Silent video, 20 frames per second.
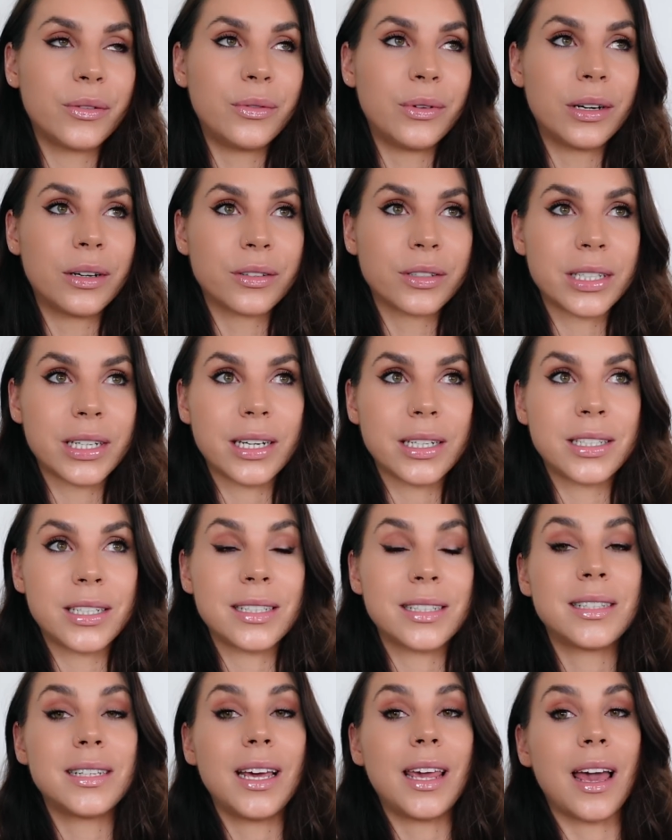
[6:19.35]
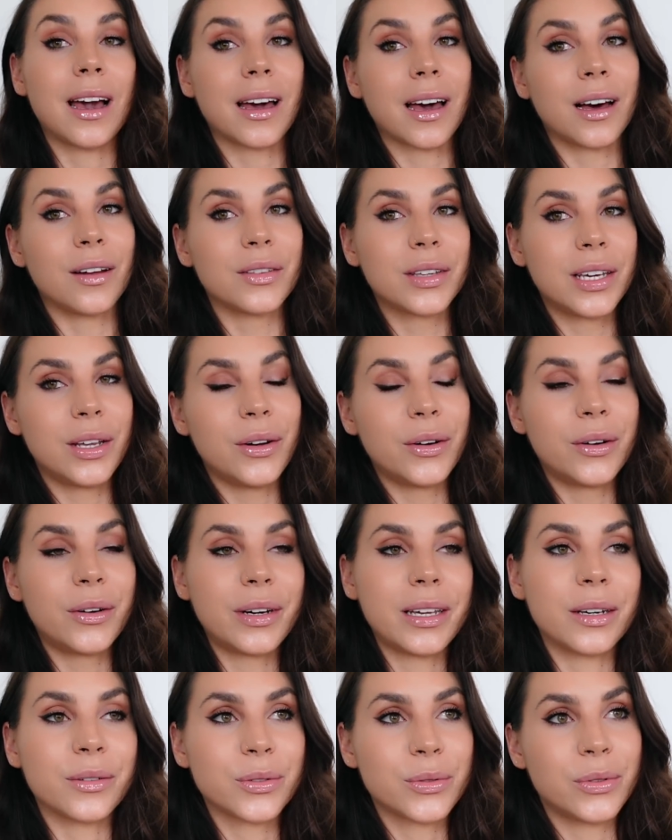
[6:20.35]
ou alors j'essaie, il y a 40
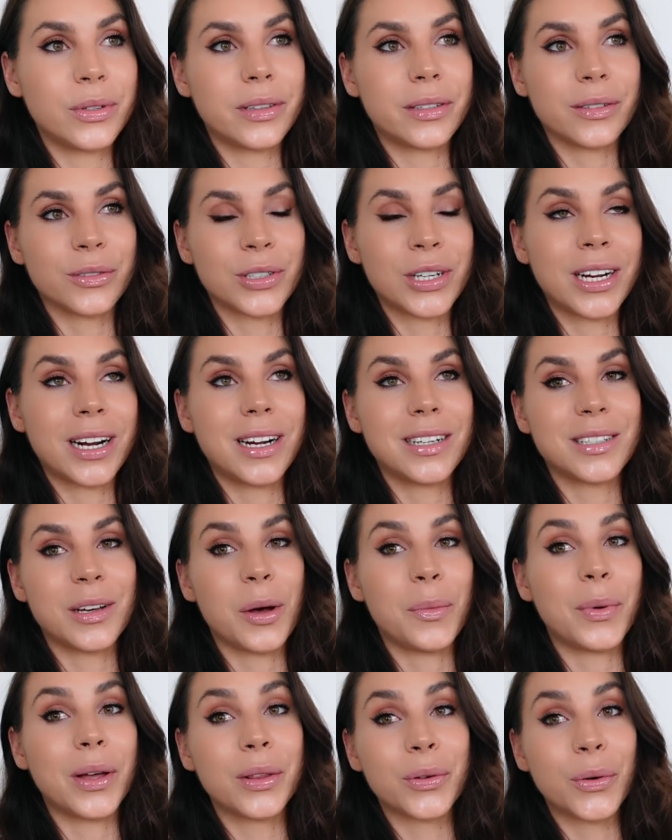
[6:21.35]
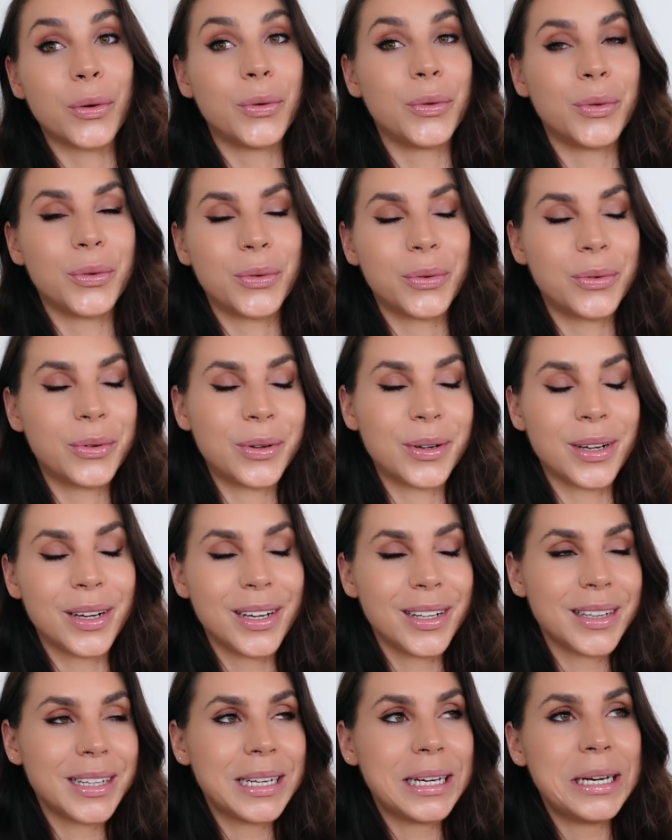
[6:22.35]
kg et ensuite, en général, ça pas trop du coup.
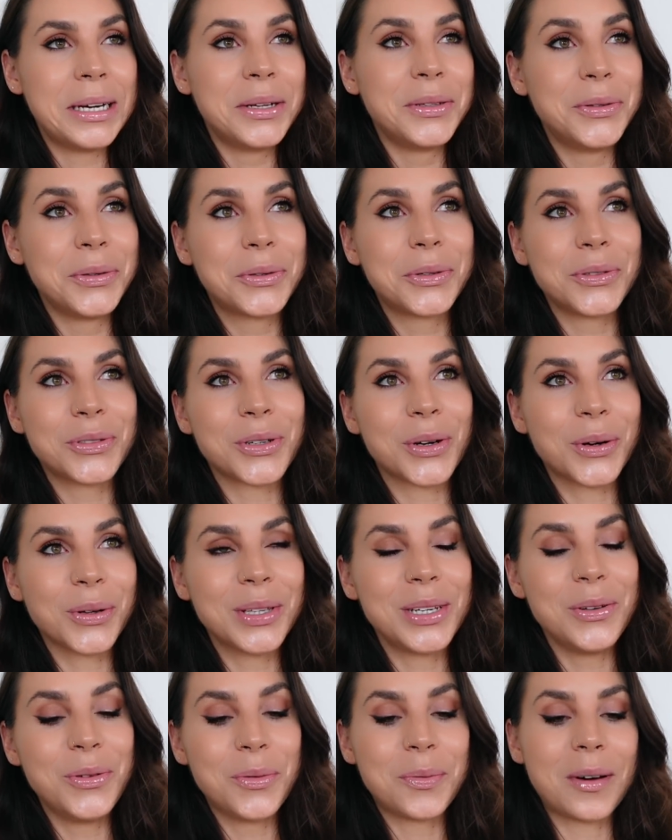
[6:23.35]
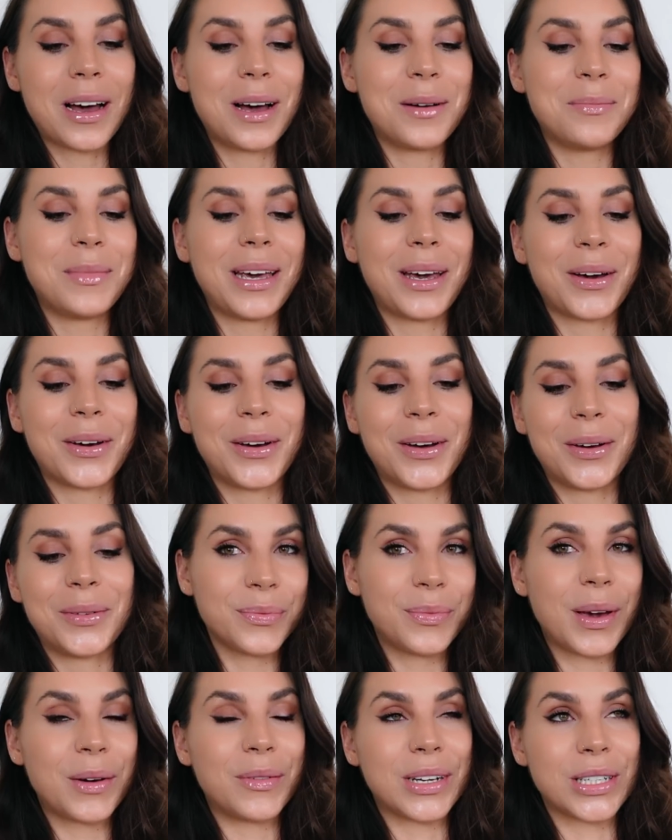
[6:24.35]
Du coup, je continue pas, mais, euh,
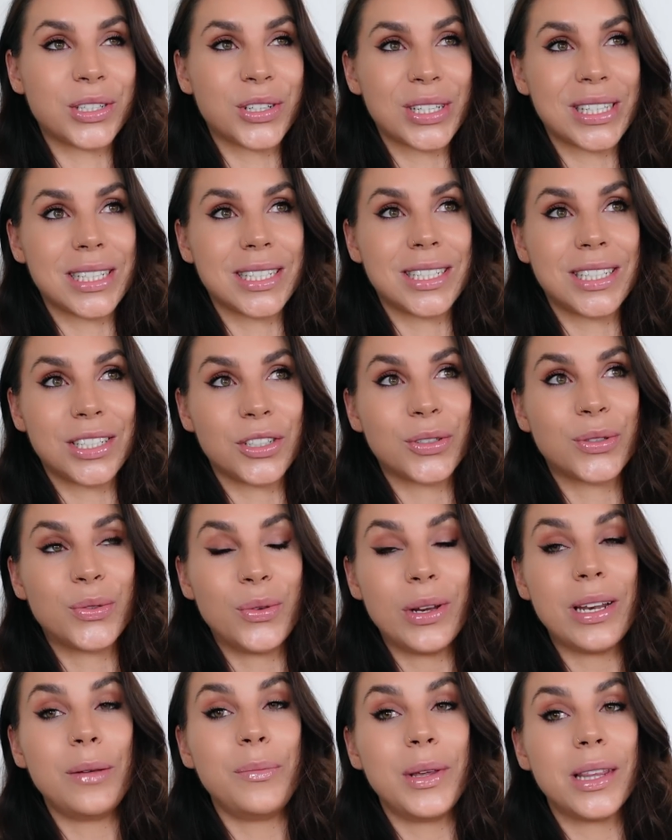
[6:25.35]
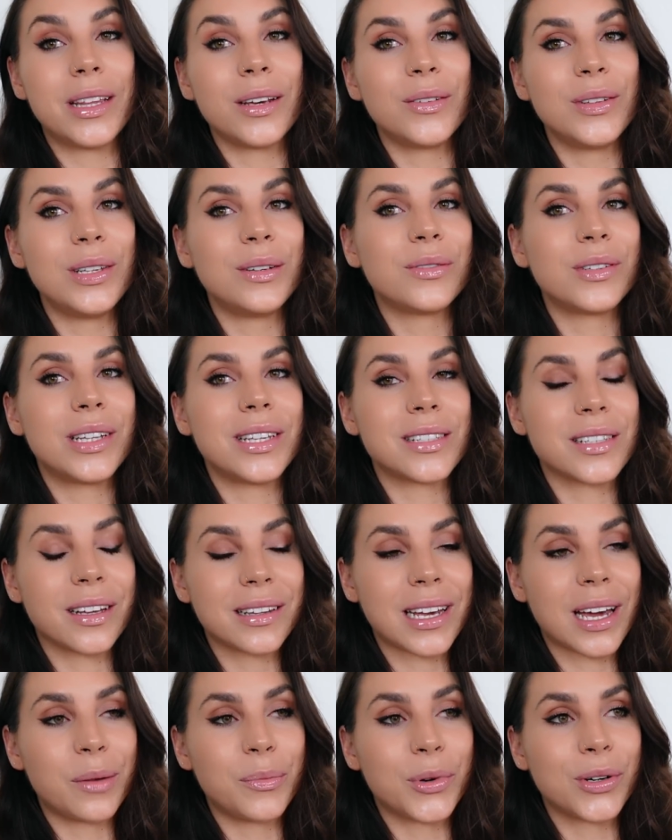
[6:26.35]
mais ouais, je, suis limitée au niveau des
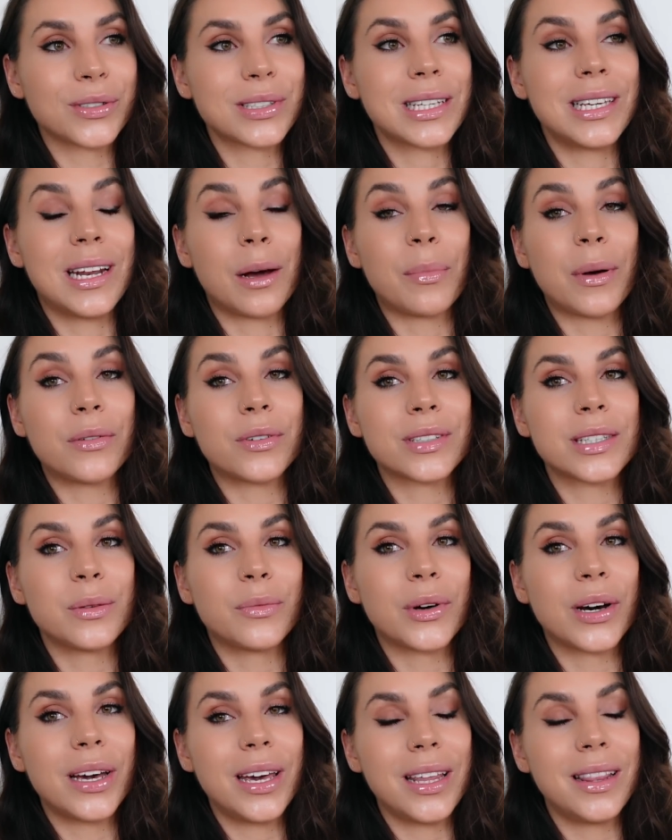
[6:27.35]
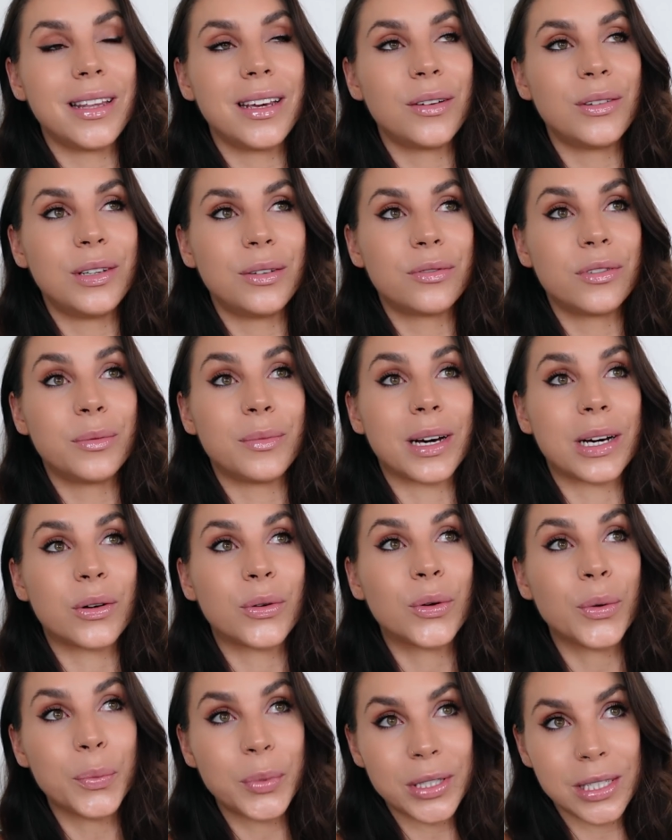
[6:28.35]
entraînements, ce qui n'a pas forcément aidé au niveau de ma
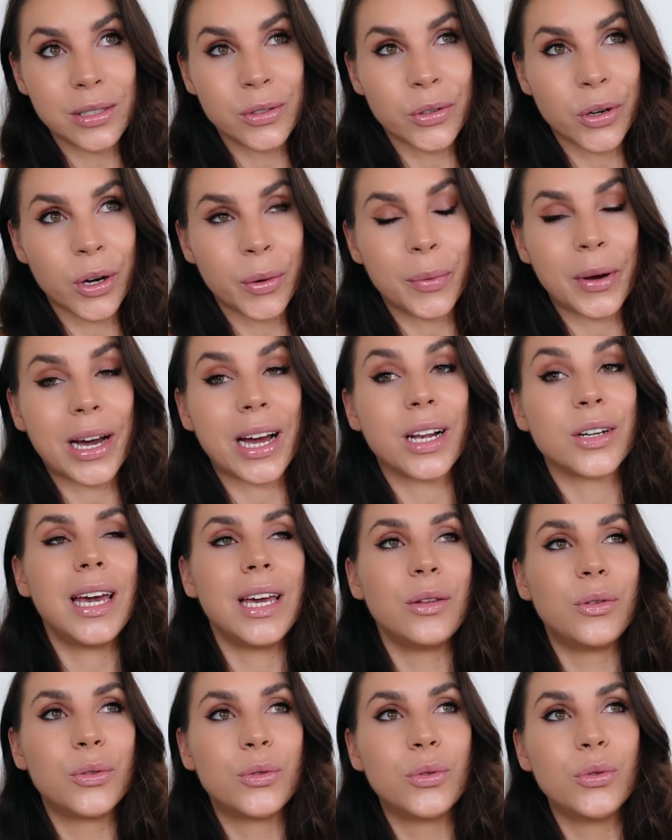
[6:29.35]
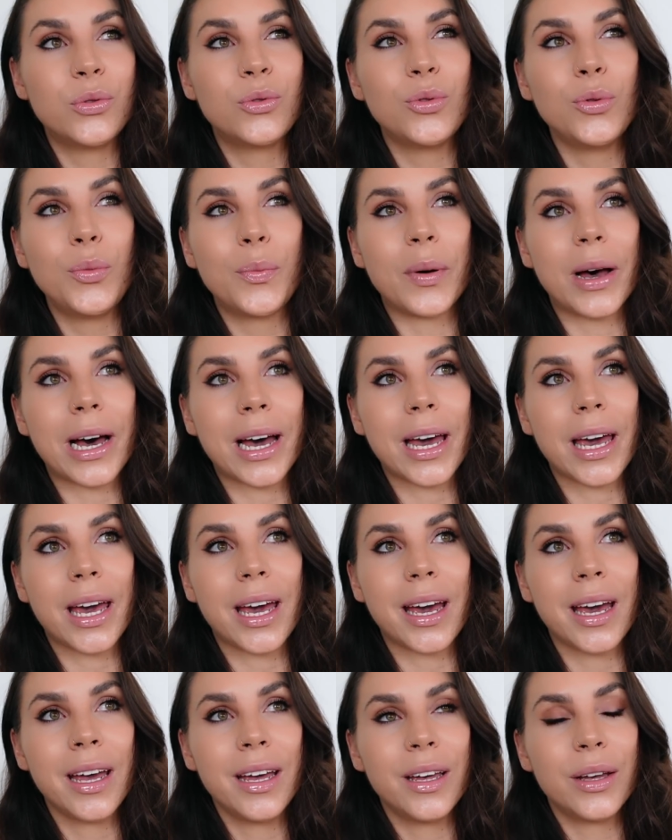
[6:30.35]
composition corporelle. Et du coup, tout
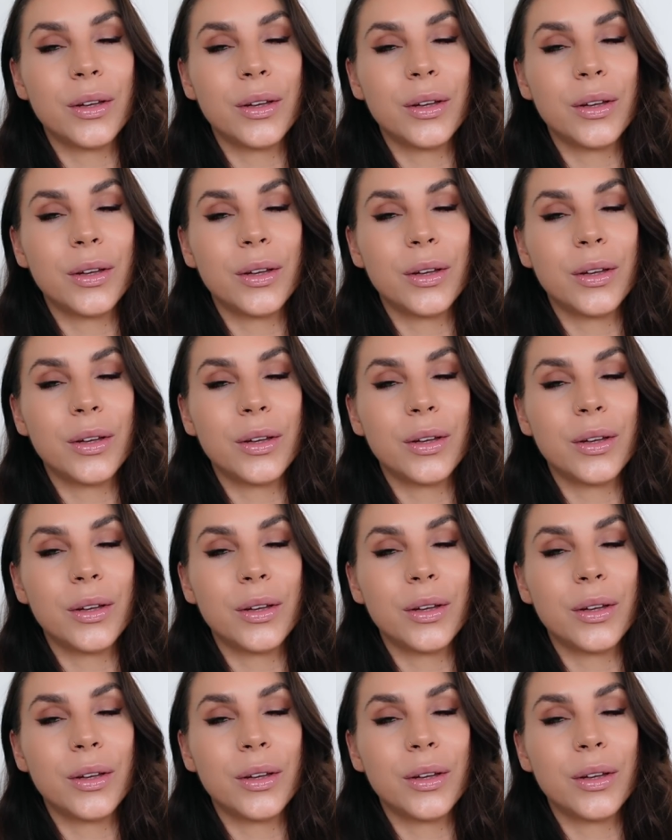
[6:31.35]
paraît,